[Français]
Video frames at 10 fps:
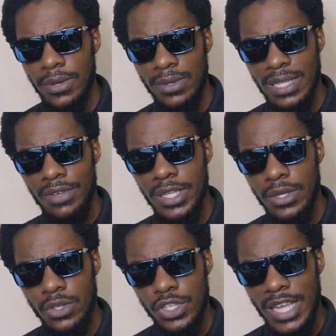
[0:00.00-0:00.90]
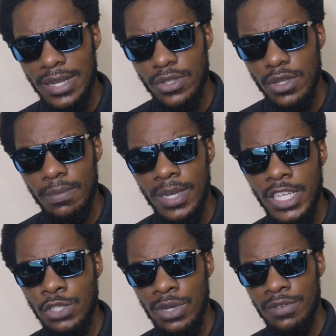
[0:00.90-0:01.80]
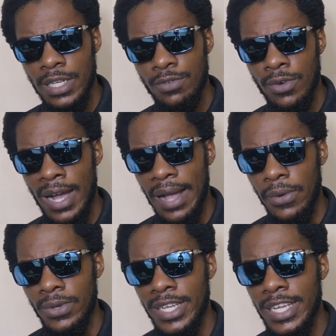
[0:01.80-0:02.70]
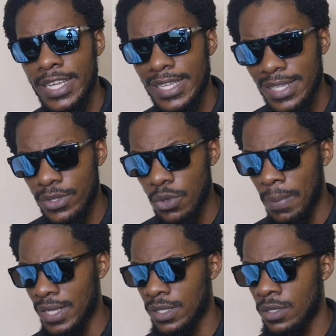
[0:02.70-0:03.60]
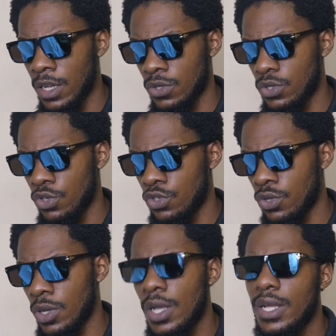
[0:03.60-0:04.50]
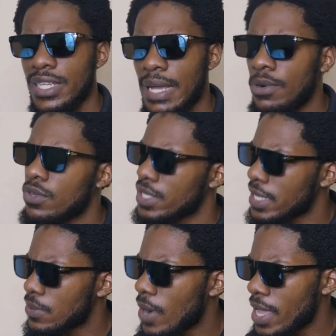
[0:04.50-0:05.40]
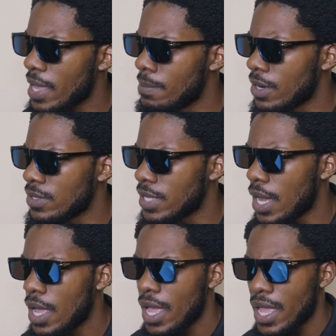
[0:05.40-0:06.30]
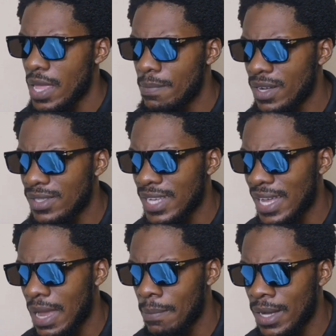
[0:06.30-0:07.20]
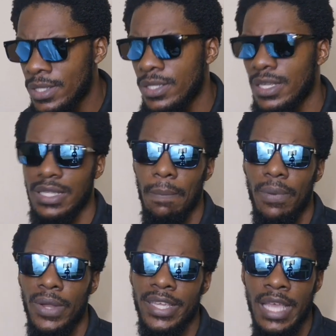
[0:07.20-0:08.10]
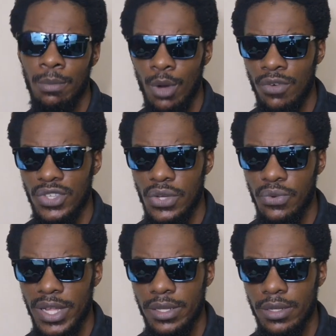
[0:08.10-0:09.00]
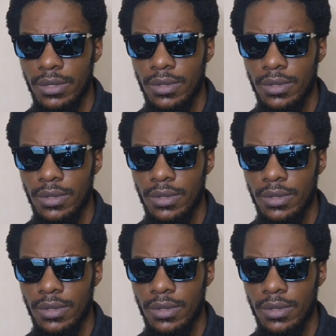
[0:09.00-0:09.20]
Donc ça veut dire que chaque semaine, je vais venir vous raconter qu'est-ce qui se passe dans ce jeu. D'abord, c'est quoi Ebanza Ebanza à la base, ça s'appelait Game of Secret.